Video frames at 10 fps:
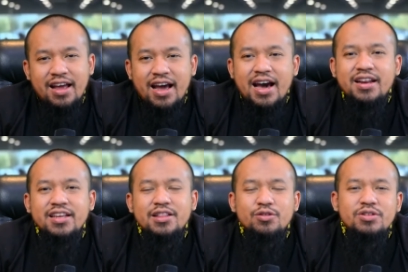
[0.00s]

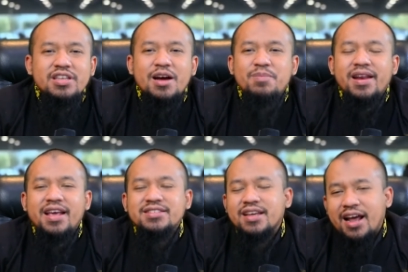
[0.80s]
hari itu dia
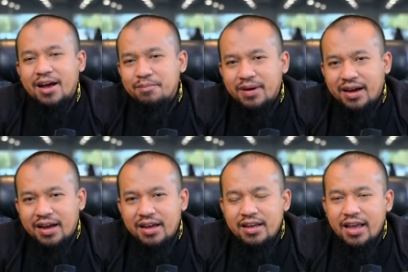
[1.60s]
belajar
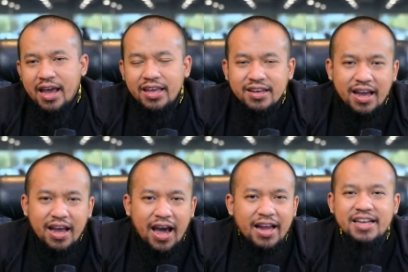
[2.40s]
apa eh
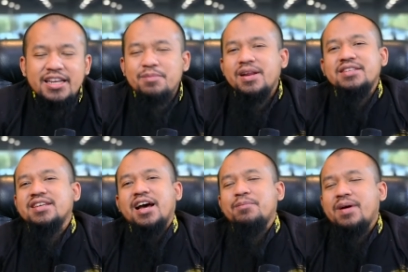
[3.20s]
kak hari ini
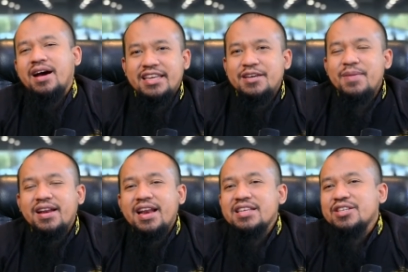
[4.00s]
belajar apa
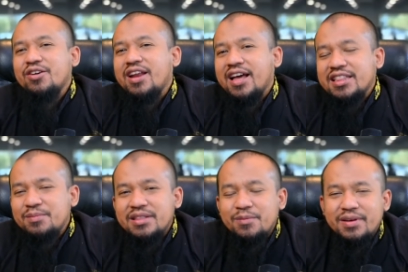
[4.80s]
gimana di sekolah
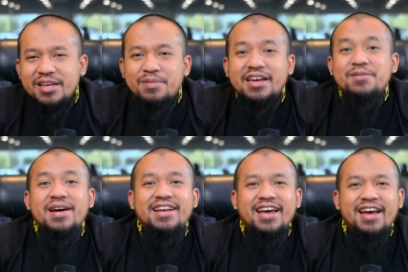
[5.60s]
teman-temannya
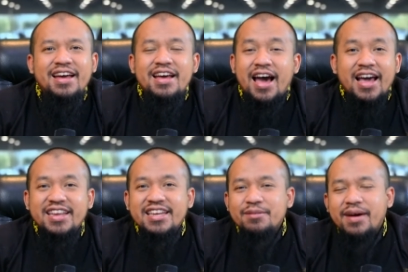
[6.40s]
bagaimana
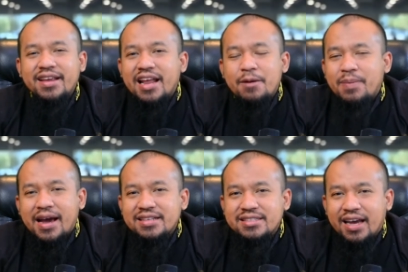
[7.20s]
hari ini main
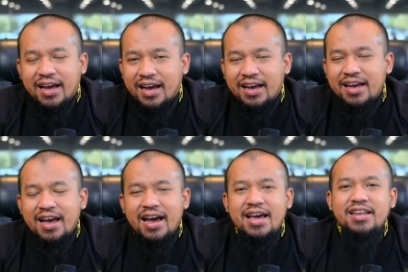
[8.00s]
apa aja
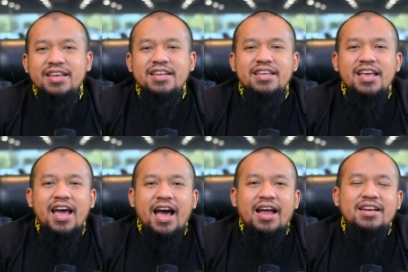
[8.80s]
hari ini
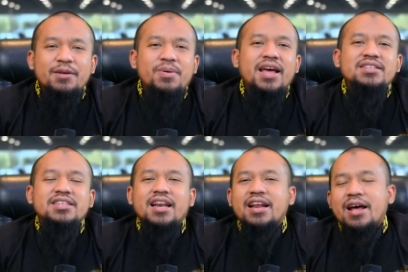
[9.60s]
adik
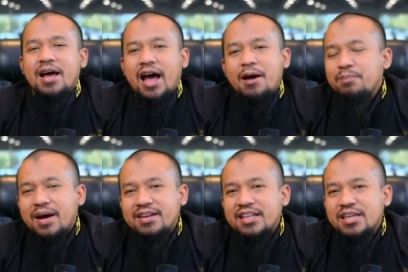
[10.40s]
belajar
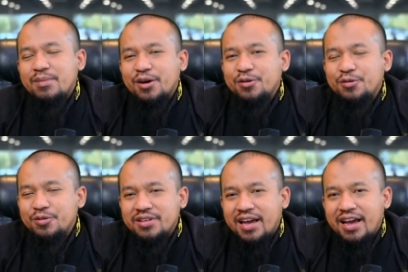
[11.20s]
apa dari sama
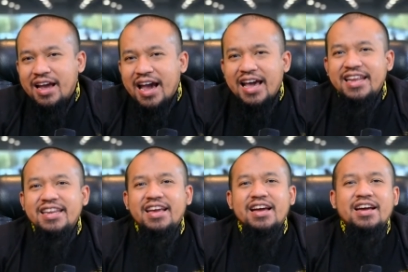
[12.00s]
gurunya hari
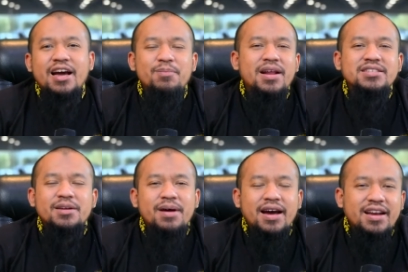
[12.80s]
ini kakak
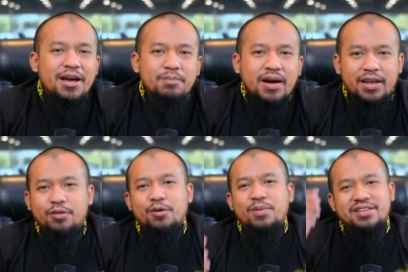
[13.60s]
belajar makan apa
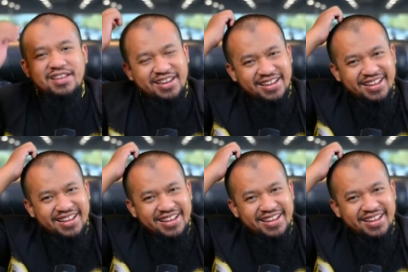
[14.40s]
eh kok belajar